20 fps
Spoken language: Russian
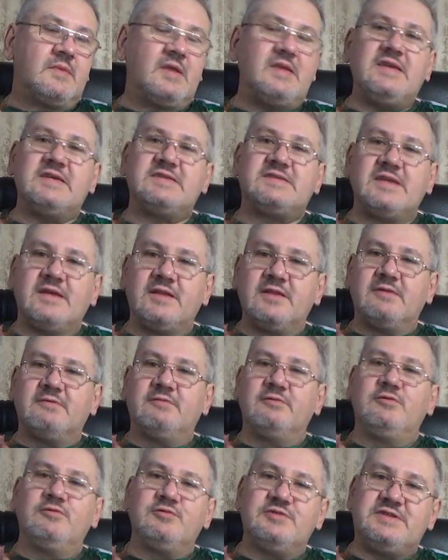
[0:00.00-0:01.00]
если я
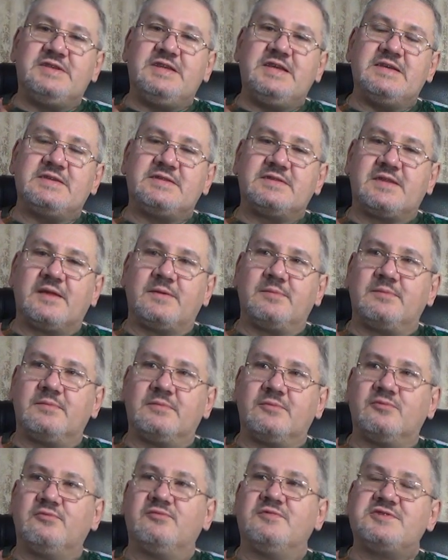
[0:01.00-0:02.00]
ловлю здесь, там,
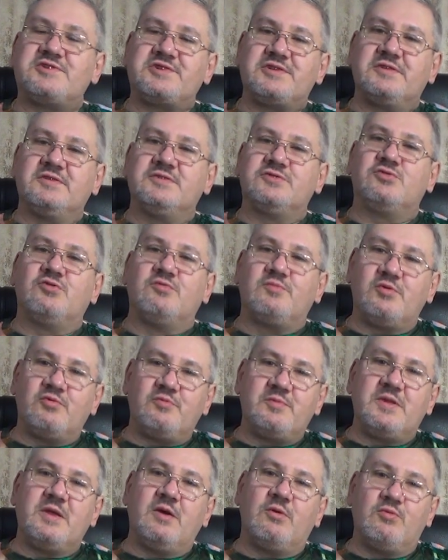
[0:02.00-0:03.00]
ну, вышел из дома,
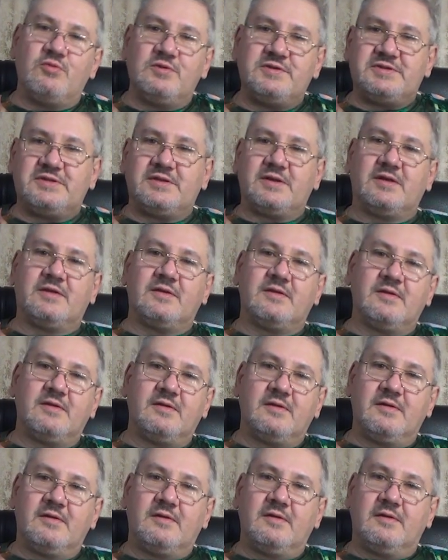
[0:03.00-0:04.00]
у меня озеро.
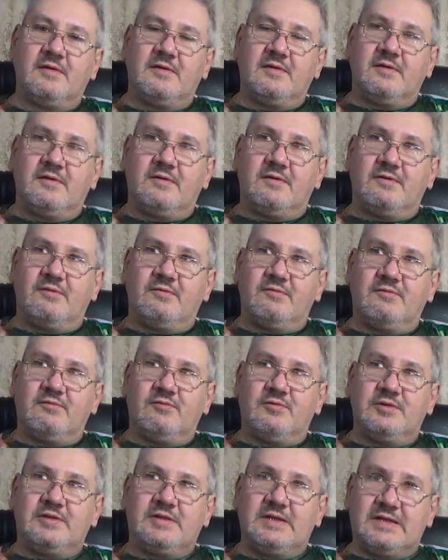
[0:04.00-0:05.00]

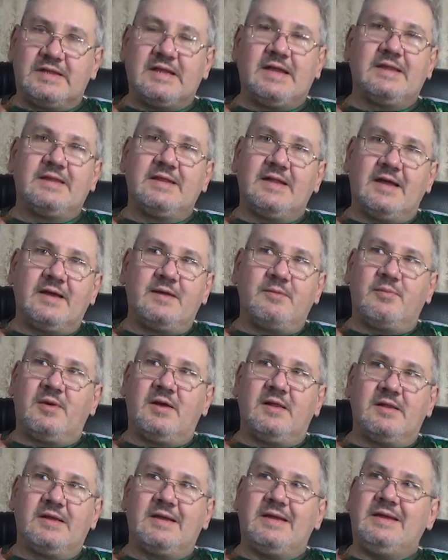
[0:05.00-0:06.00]
Вот, это одна
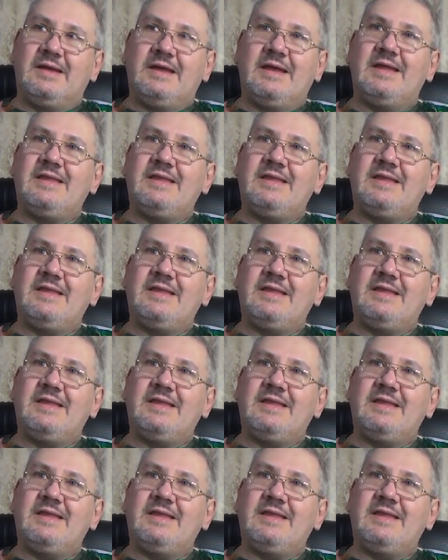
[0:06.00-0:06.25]
рыбалка и